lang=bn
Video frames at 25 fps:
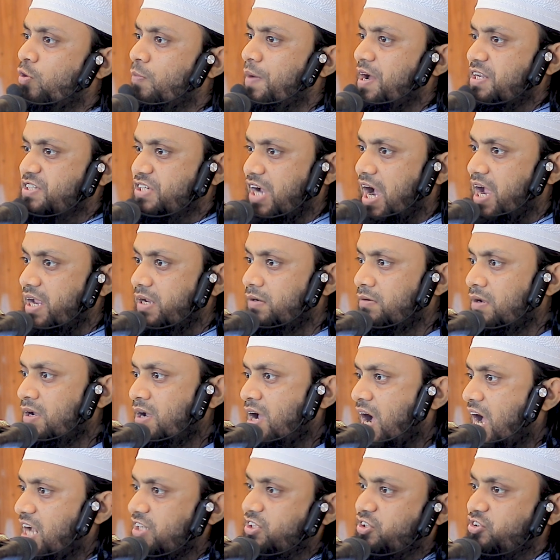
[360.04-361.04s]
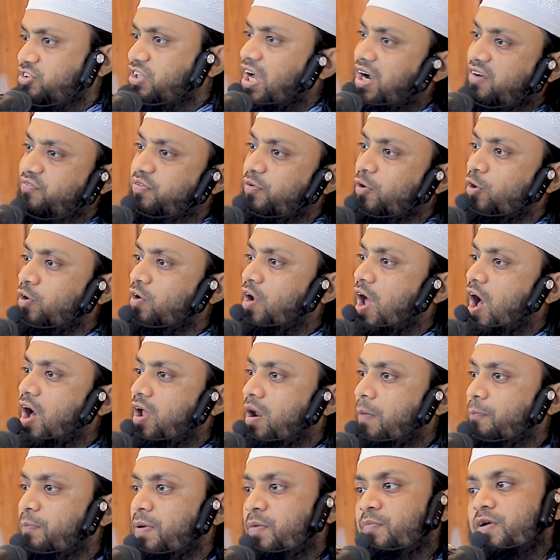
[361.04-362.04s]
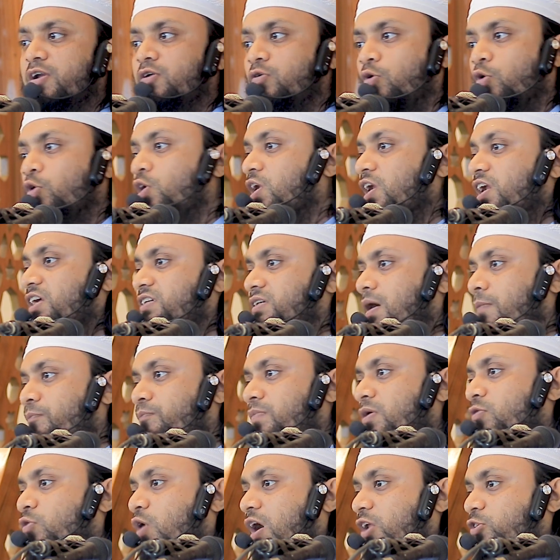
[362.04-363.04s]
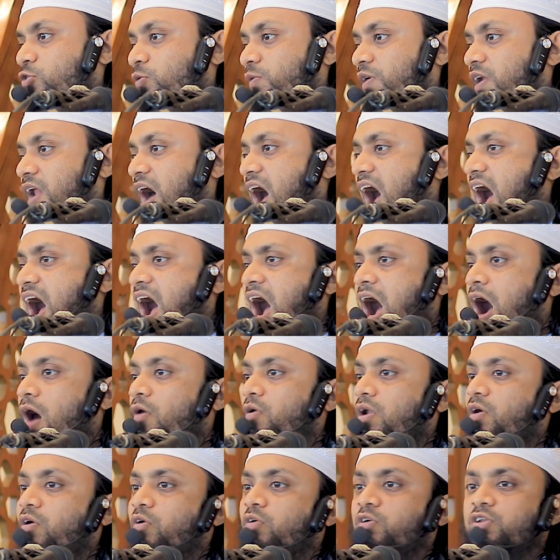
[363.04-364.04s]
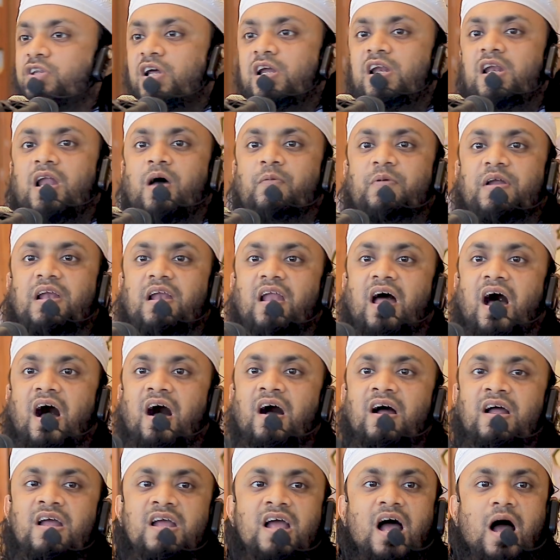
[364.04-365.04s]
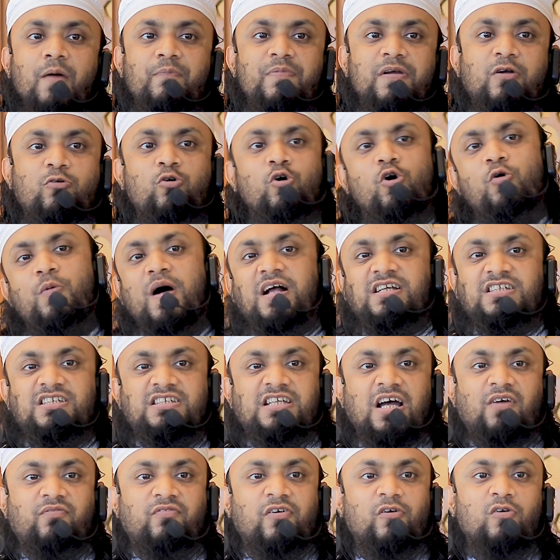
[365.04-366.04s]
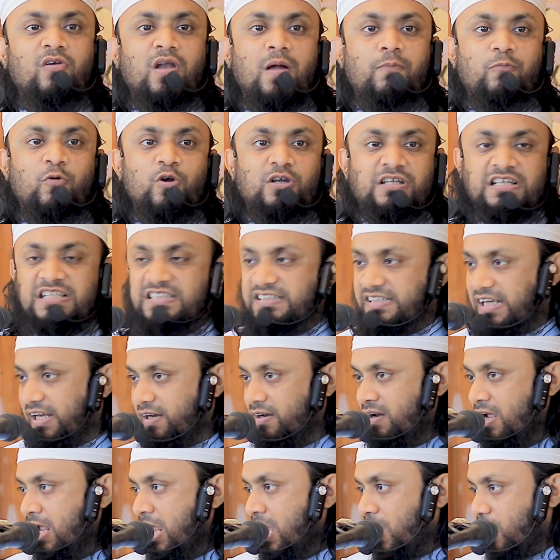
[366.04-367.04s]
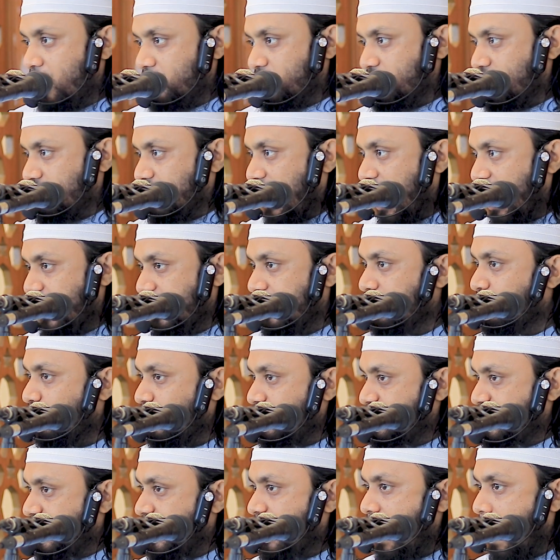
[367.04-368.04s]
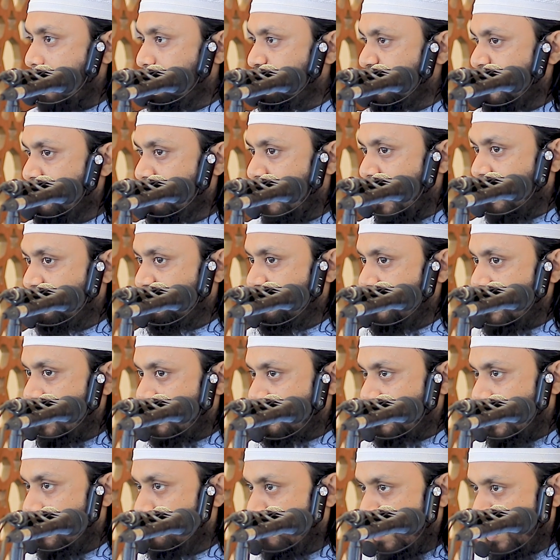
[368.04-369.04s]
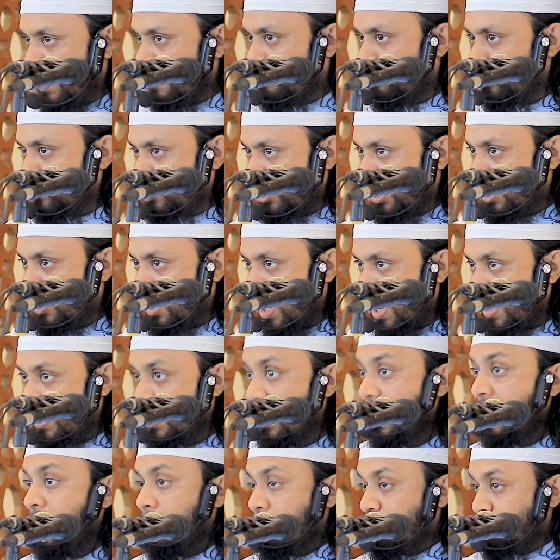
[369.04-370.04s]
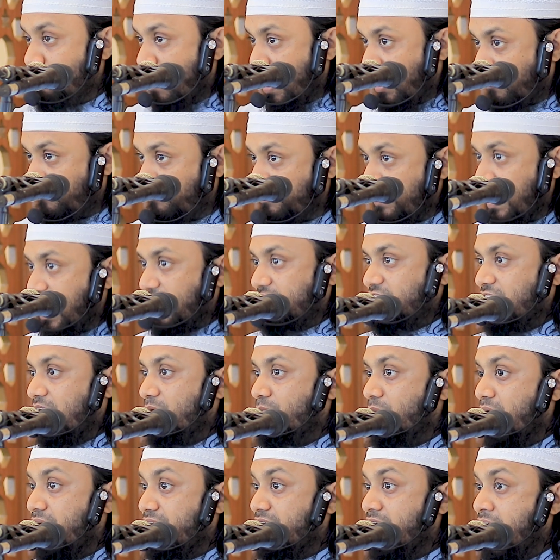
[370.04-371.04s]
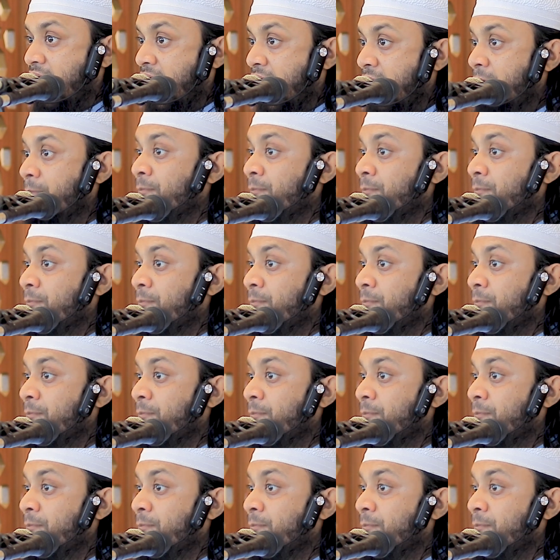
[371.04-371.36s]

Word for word: ক্ষমা চাই আস্তাকফিরুল্লাহ রাব্বি মিন কুল্লি যামবি ওয়া তুবিল্লাহ হাওলা ওয়া কুওয়াতা ইল্লা বিল্লাহ আপনি খুব আস্তাকফিরুল্লাহ পড়তেছেন হযরত আলী বলছেন আপনি মাগফিরাতের মানে বোঝেন নাই মাগফিরাতের মানে